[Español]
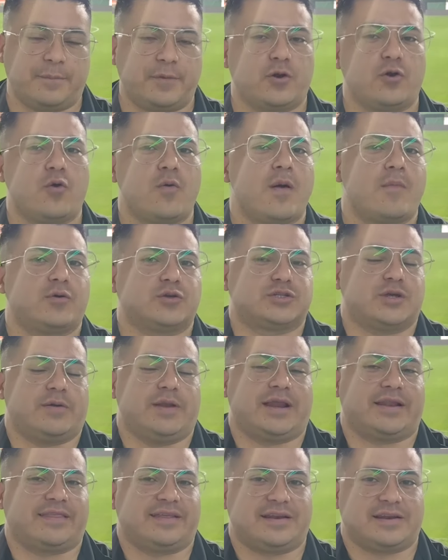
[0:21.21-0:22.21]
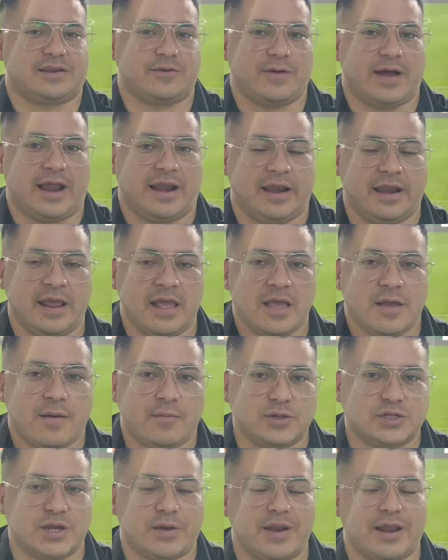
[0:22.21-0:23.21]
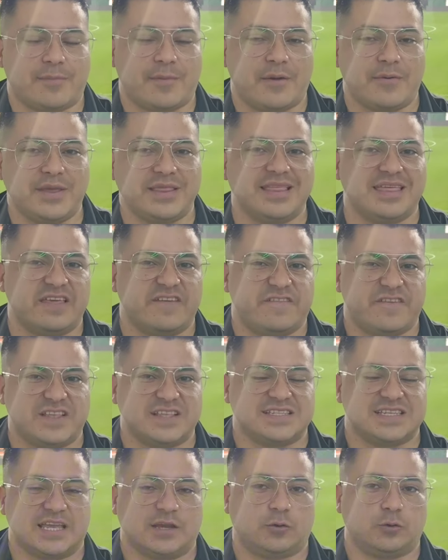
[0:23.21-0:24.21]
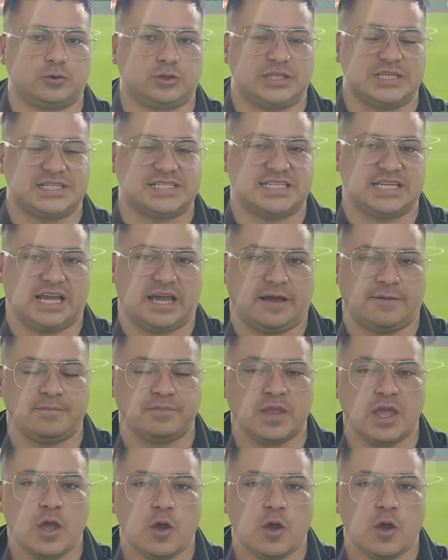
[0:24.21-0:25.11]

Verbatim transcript: Pero no vamos a hablar del rival, vamos a hablar más bien de Defensa y Justicia.